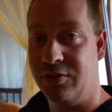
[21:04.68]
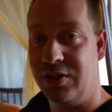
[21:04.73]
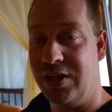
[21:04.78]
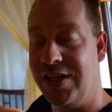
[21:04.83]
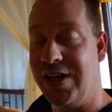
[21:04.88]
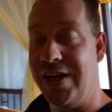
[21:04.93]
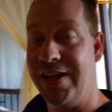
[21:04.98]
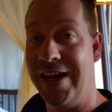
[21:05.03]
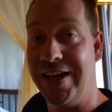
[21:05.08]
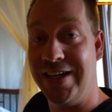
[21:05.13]
oder in
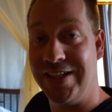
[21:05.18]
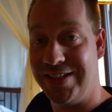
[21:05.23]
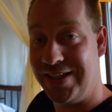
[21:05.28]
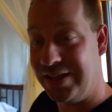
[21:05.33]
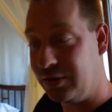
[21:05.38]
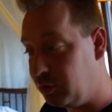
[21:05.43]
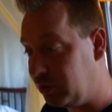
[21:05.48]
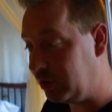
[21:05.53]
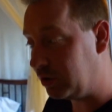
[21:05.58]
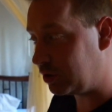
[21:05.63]
der Nacht sehr
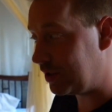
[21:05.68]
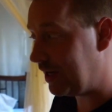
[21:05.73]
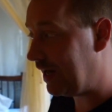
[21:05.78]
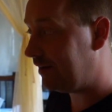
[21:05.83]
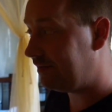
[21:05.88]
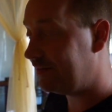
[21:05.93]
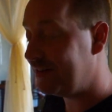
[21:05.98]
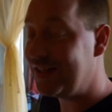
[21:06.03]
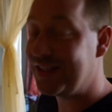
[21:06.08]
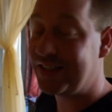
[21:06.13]
gut
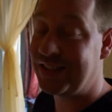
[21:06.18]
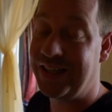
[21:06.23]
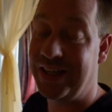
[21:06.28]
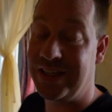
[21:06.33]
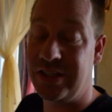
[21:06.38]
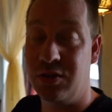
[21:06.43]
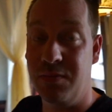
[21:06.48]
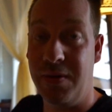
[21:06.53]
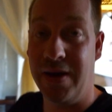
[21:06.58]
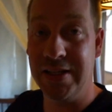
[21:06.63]
geschlafen. Ist ein
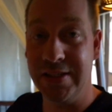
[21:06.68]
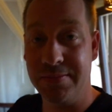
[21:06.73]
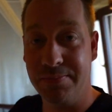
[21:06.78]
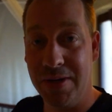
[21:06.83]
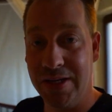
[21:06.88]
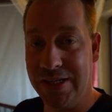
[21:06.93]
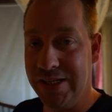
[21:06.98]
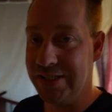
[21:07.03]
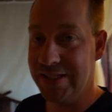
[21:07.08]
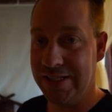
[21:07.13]
ganz normales
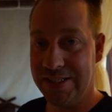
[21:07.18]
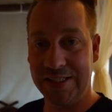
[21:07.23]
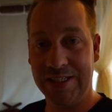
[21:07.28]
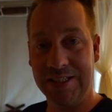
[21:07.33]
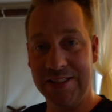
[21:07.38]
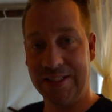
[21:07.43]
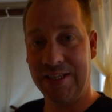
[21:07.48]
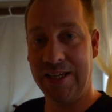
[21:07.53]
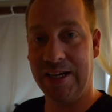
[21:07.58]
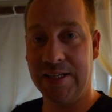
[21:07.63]
Bett, ist jetzt
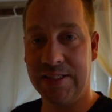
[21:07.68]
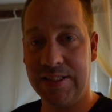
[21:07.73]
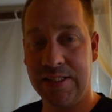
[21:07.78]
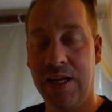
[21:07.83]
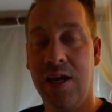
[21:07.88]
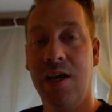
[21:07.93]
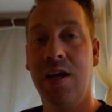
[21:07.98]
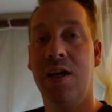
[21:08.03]
nichts krass